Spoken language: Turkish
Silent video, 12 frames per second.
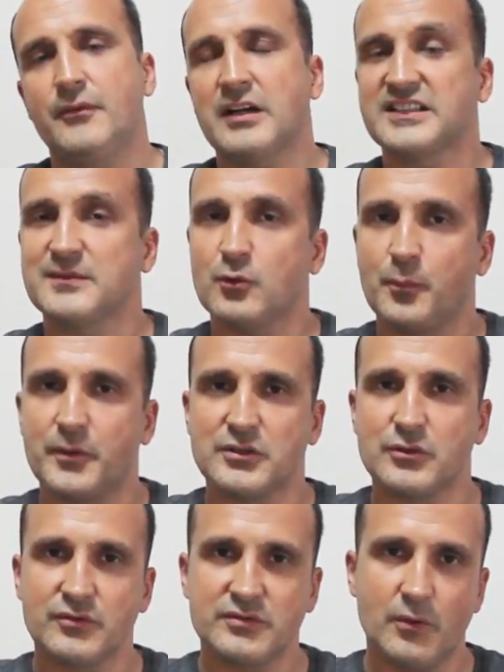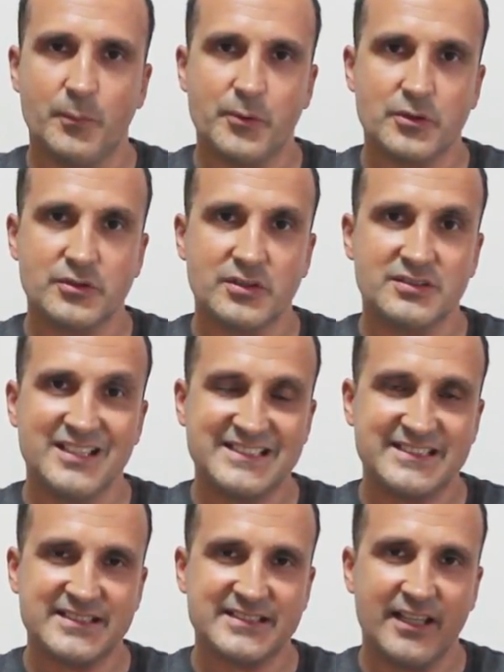Farklı bir operatör,
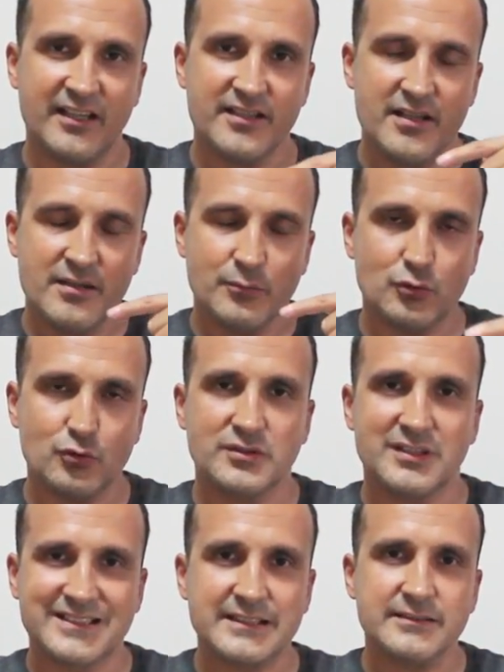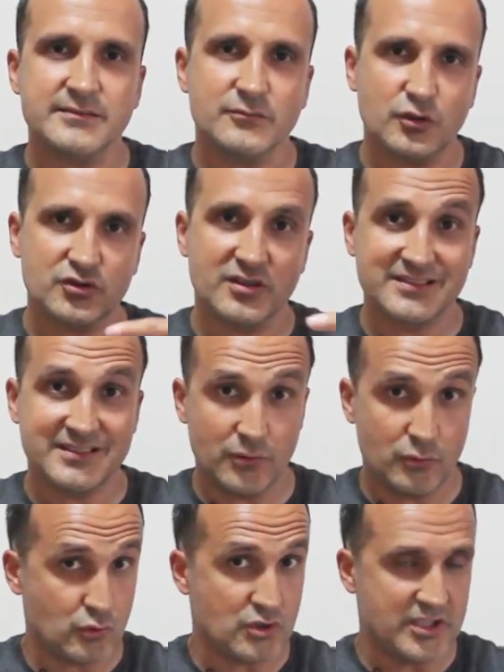operatördeyseniz eğer bütün datanın
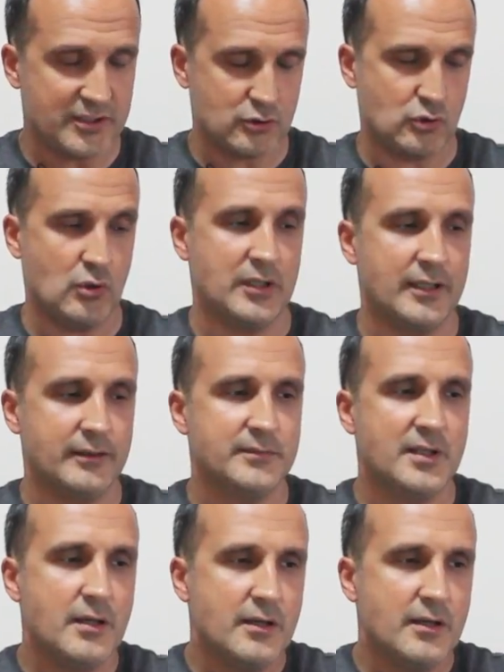kotanızdan düşeceğini söyleyelim.